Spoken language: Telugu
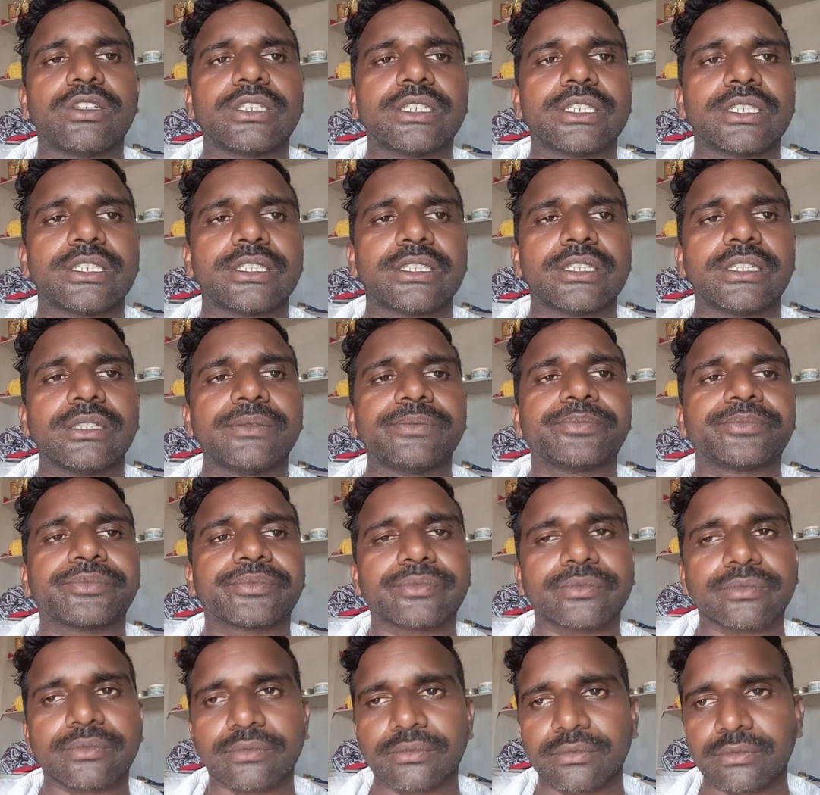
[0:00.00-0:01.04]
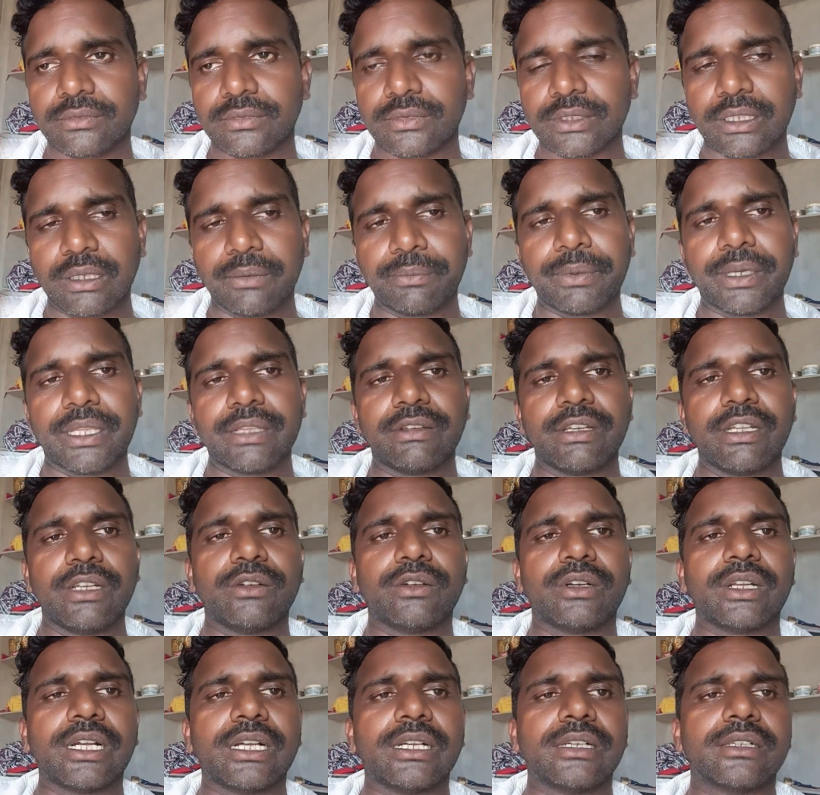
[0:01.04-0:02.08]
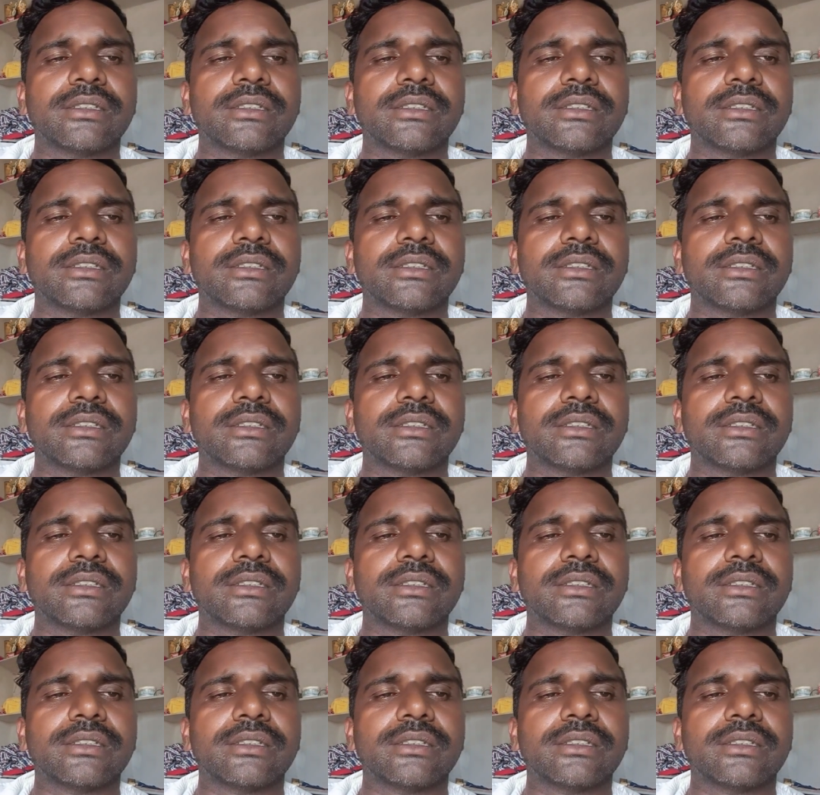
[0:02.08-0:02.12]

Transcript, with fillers: వచ్చేసింది పదివేలు కూడా